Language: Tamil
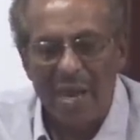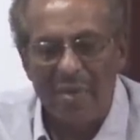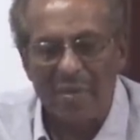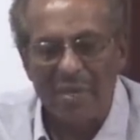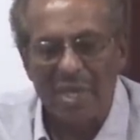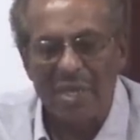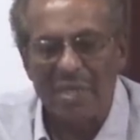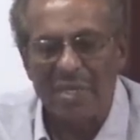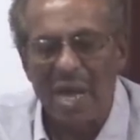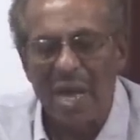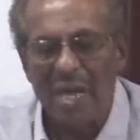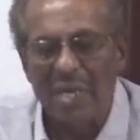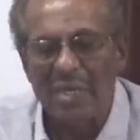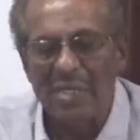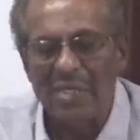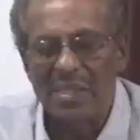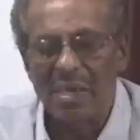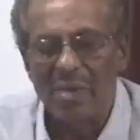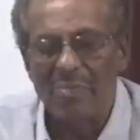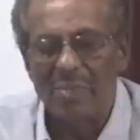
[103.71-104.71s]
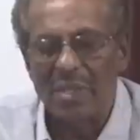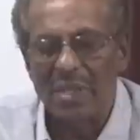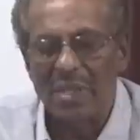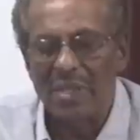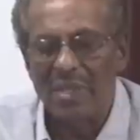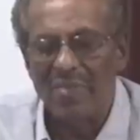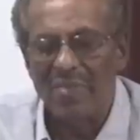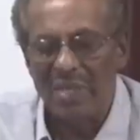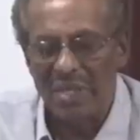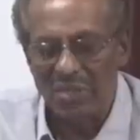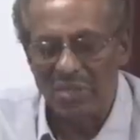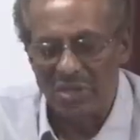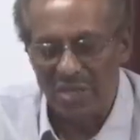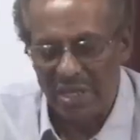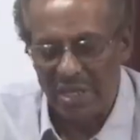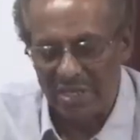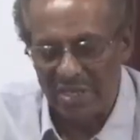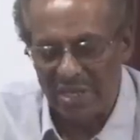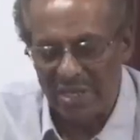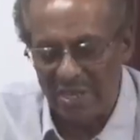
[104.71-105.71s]
அவர்கள் தாக்கல் செய்யப்படுகின்ற வரவு
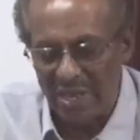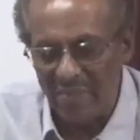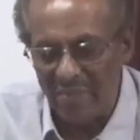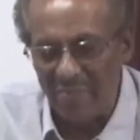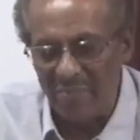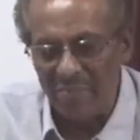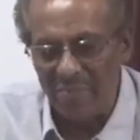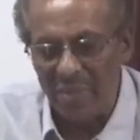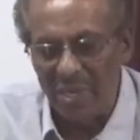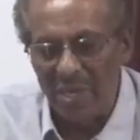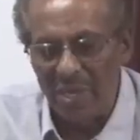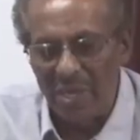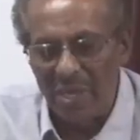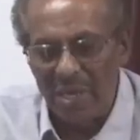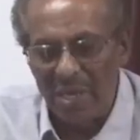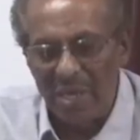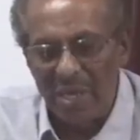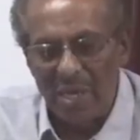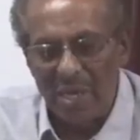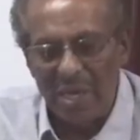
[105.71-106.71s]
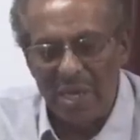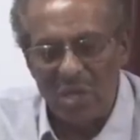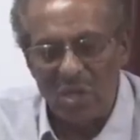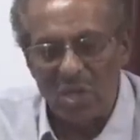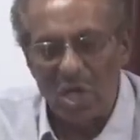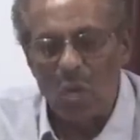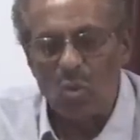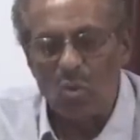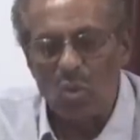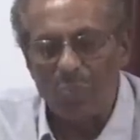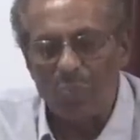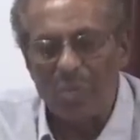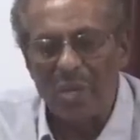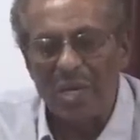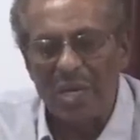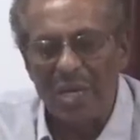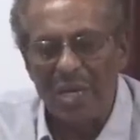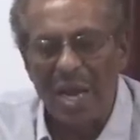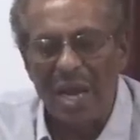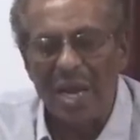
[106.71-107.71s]
செலவு திட்டம் எங்களுடைய
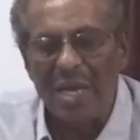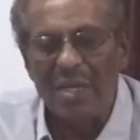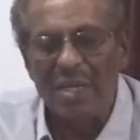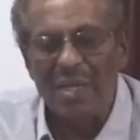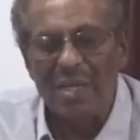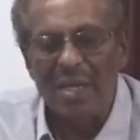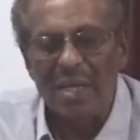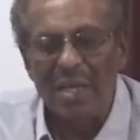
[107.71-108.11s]
உறுப்பினர்களால்